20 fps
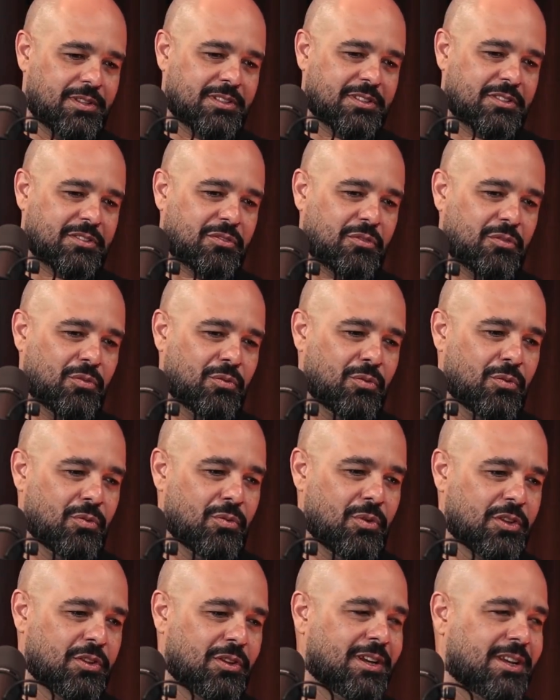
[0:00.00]
Né?
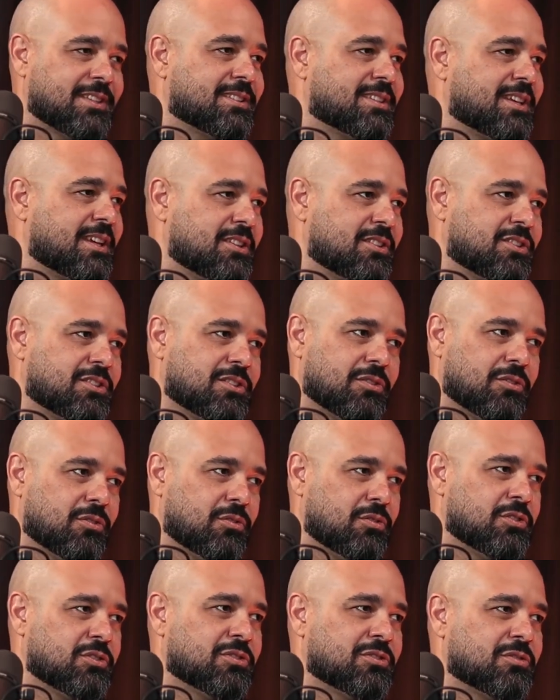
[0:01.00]
O adolescente,
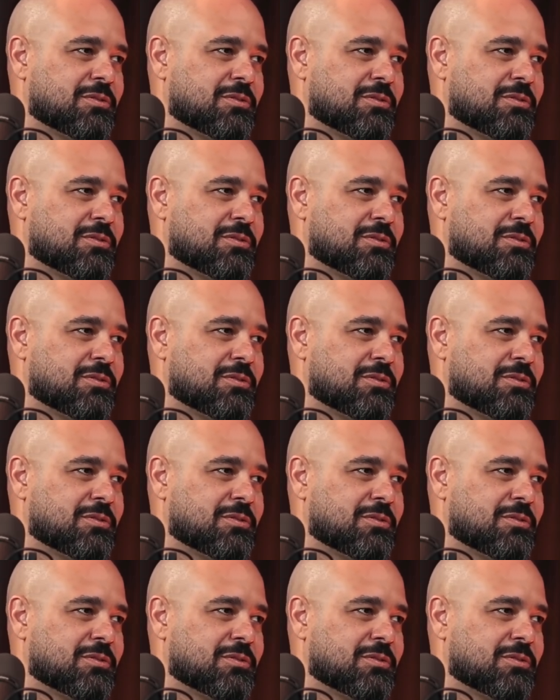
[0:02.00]
hoje,